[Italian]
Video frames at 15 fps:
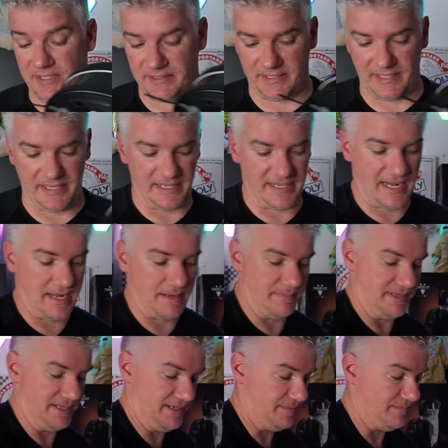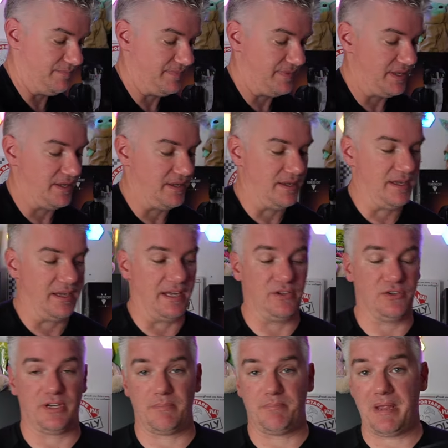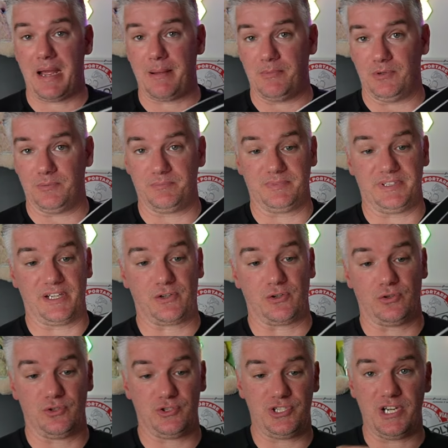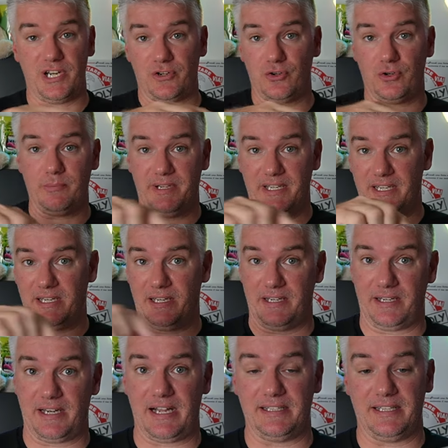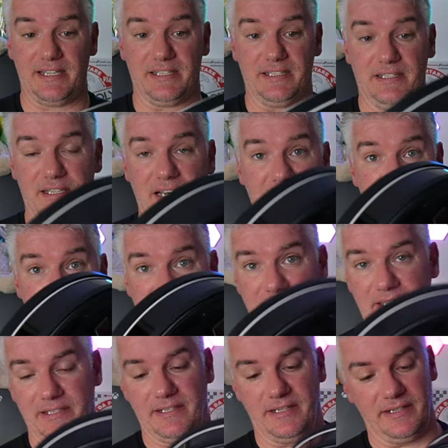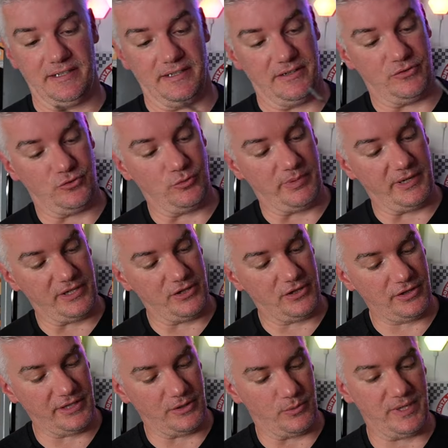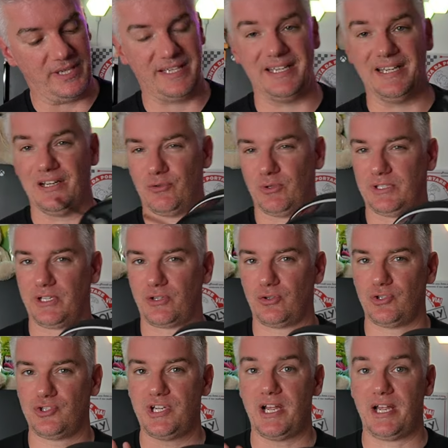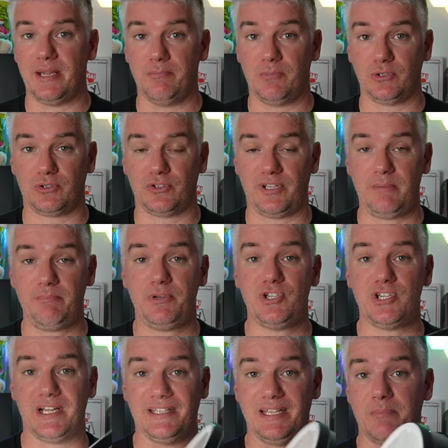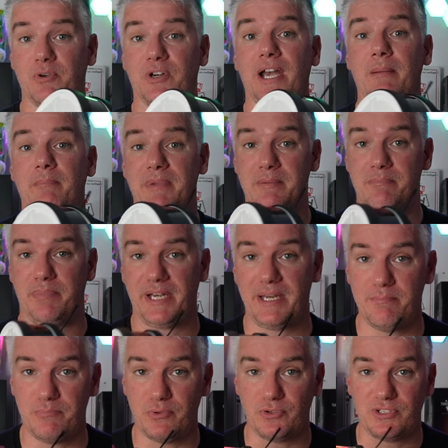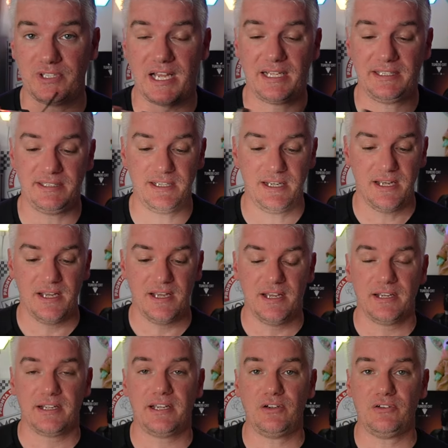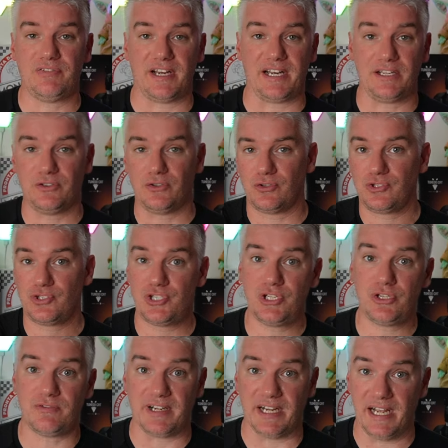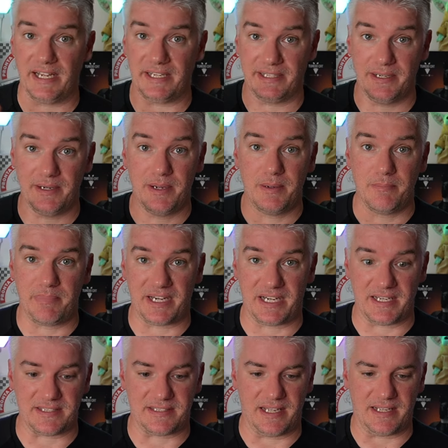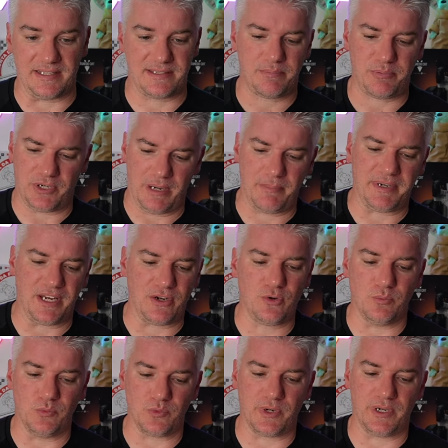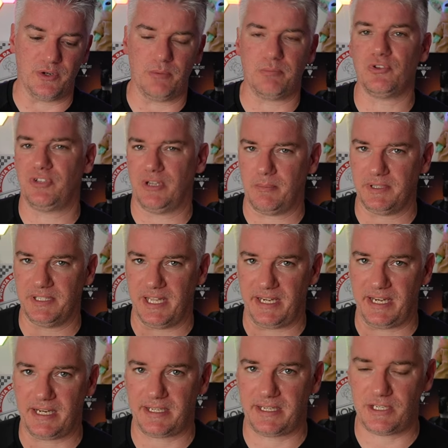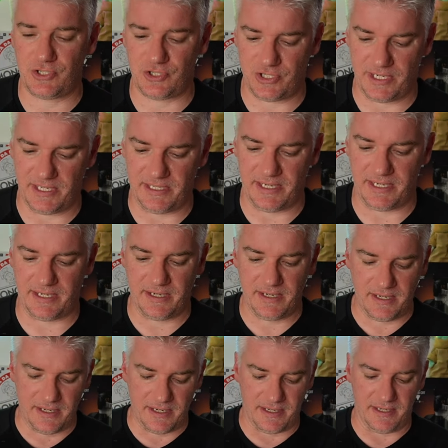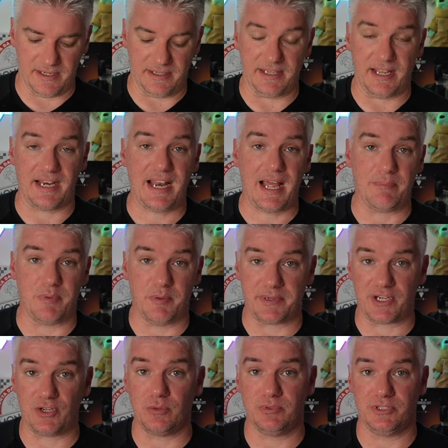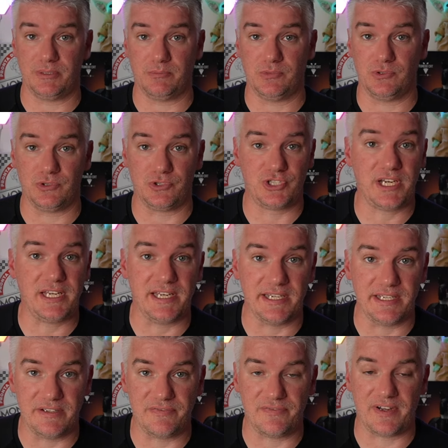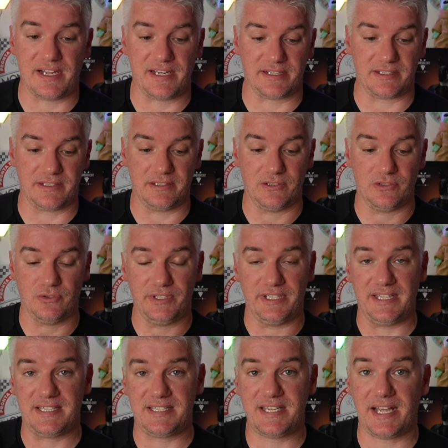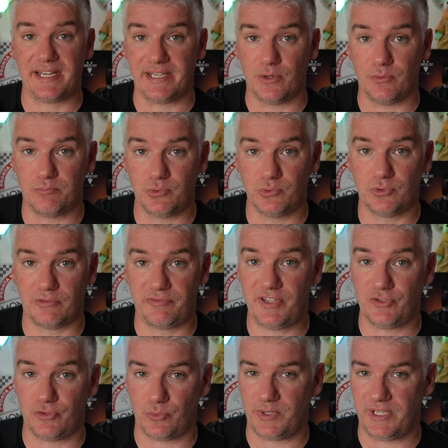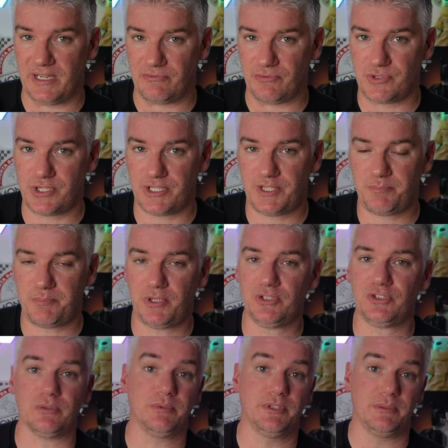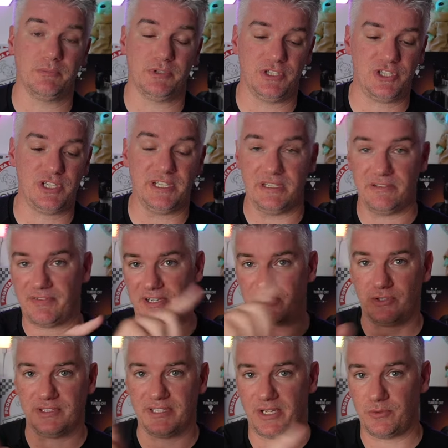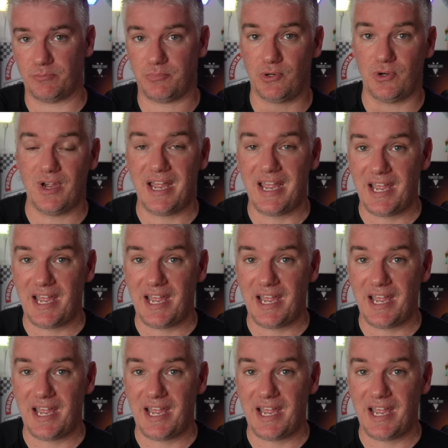telecamere e non abbiamo tecnologie come il radar LiDAR eh, superiore, quindi la sua tecnologia è molto semplice, ha dei programmi preimpostati che lo faranno girovagare per la stanza, programmi che comunque noi possiamo andare anche a scegliere eh, dall'app, perché noi potremmo scegliere di farlo iniziare da un punto fisso, quindi la funzione spot, potremmo decidere di farlo andare un po'